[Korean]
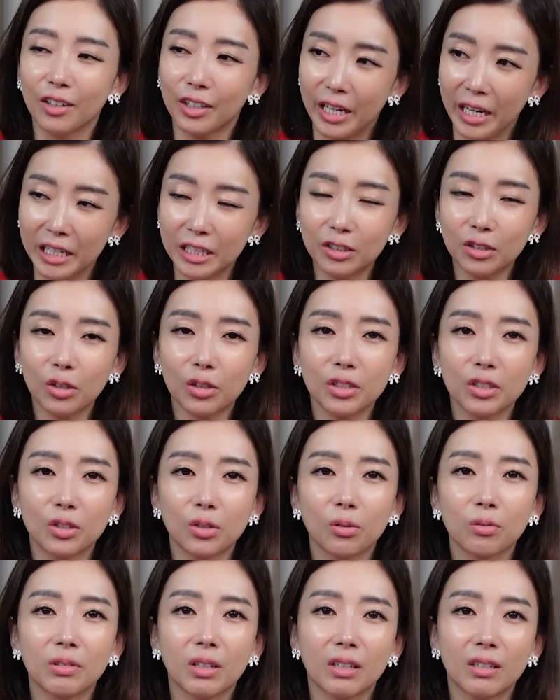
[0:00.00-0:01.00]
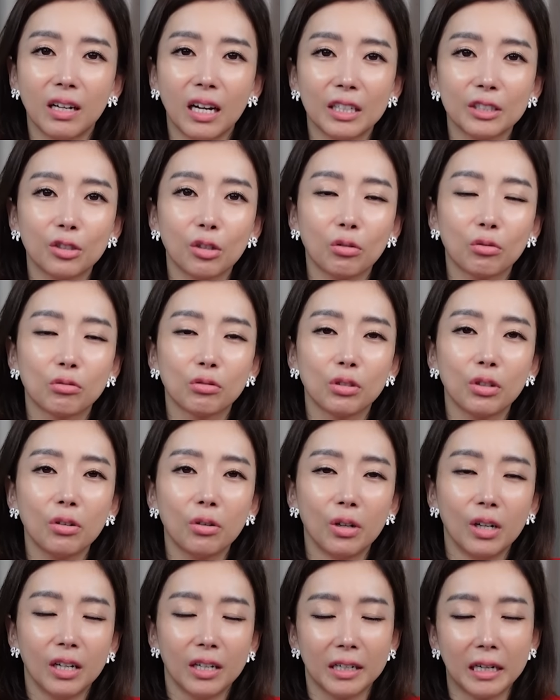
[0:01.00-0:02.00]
개인적인 청탁을 하셨고요.